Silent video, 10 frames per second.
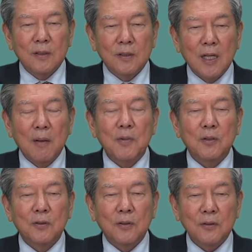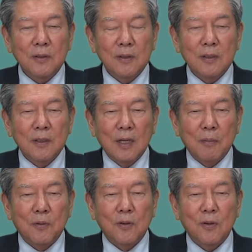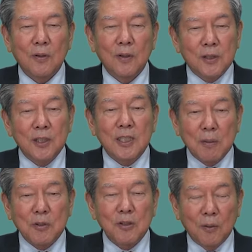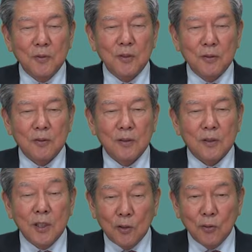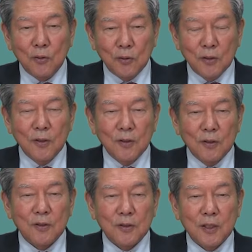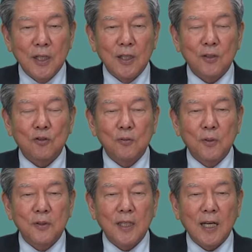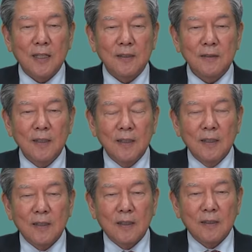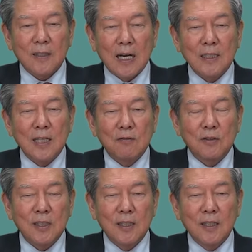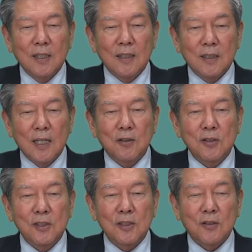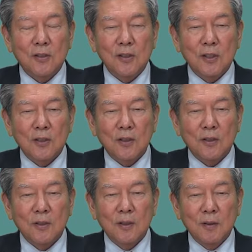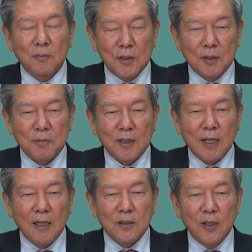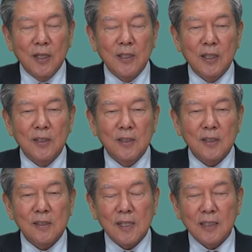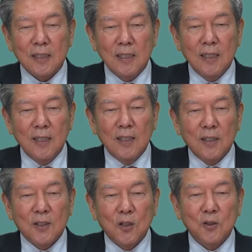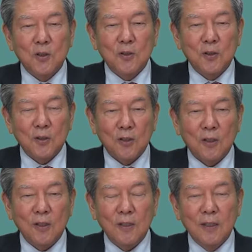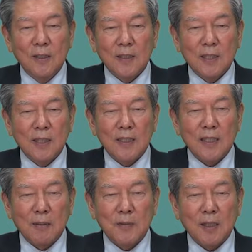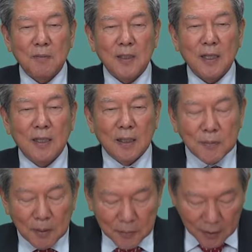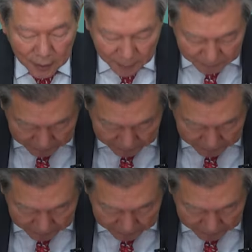대한민국은 앞으로 G7을 넘는 G2 어, 세계에서 두 번째 가는 그런 강대국이 될 수 있을 거를 저는 믿습니다. 제 얘기를 끝까지 경청해 주셔서 대단히 감사합니다. 감사합니다.